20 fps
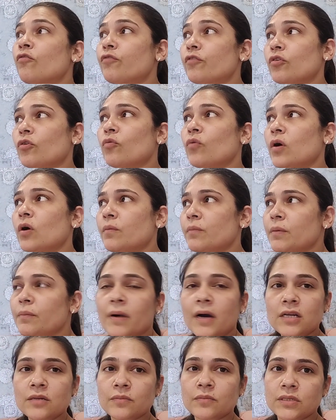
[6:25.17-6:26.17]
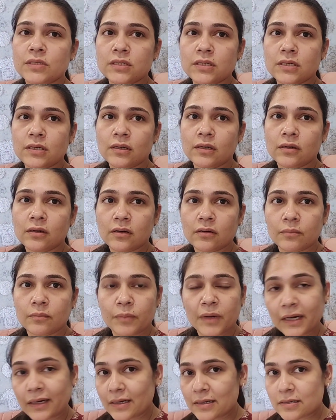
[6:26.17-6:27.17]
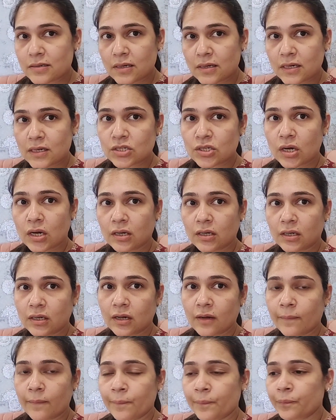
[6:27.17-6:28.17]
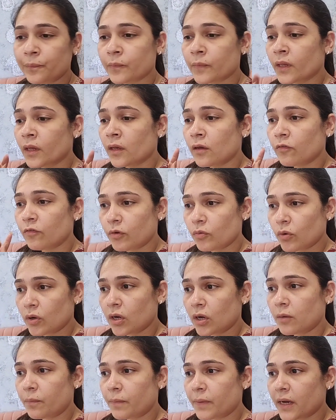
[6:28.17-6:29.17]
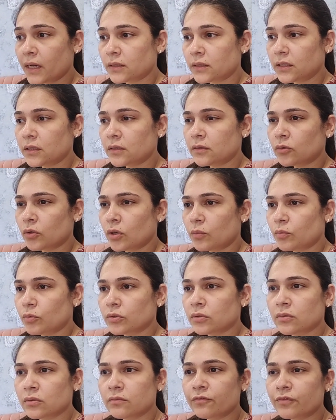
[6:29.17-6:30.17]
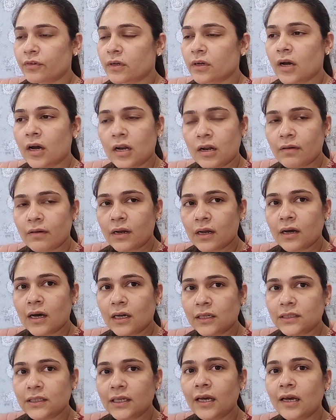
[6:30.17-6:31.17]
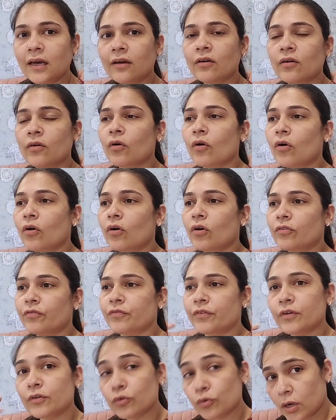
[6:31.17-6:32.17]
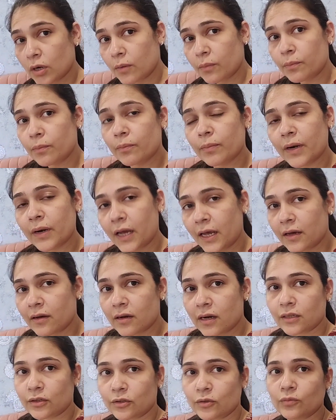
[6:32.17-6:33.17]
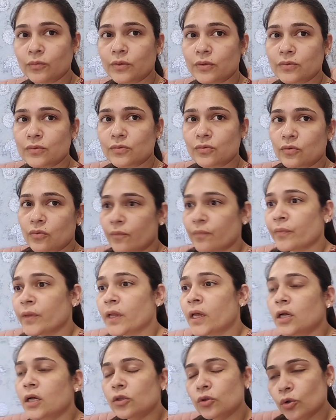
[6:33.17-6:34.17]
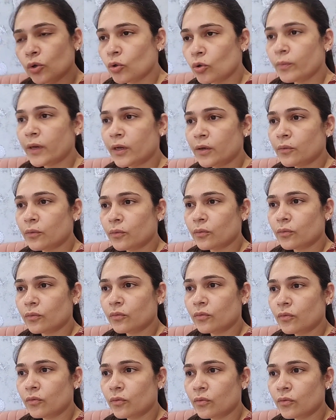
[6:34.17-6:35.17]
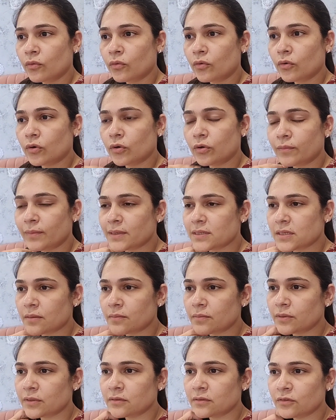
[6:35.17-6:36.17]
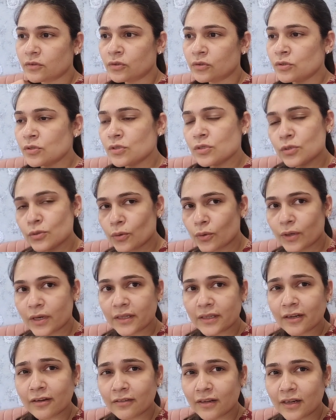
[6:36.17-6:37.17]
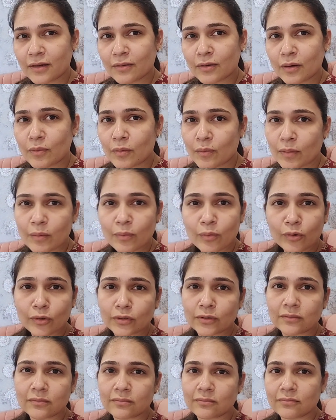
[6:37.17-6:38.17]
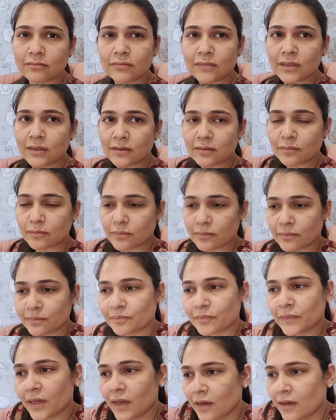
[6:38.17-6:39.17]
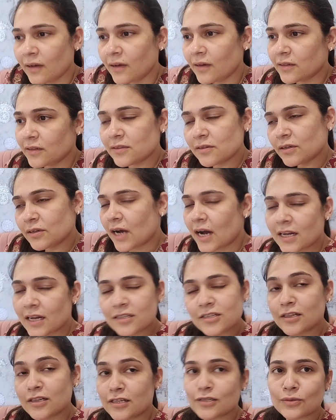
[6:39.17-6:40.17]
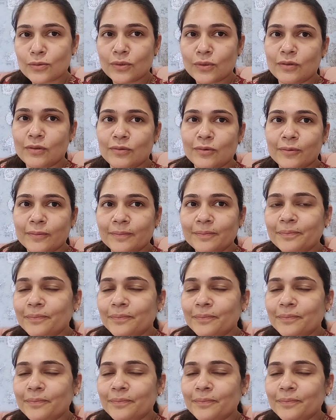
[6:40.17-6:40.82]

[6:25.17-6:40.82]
फिर वो अभी पाँच बजे ना प्रैक्टिस के लिए जा रही है फिर वो घर पे आती है थोड़ा बहुत फिर खाना वाना खाती है और फिर थोड़ा पढ़ाई कराती हूँ मैं उसको दोनों बहनों को और बस अब वो सो गई थक गई कि मम्मा बहुत मैं आज जल्दी सो गई वो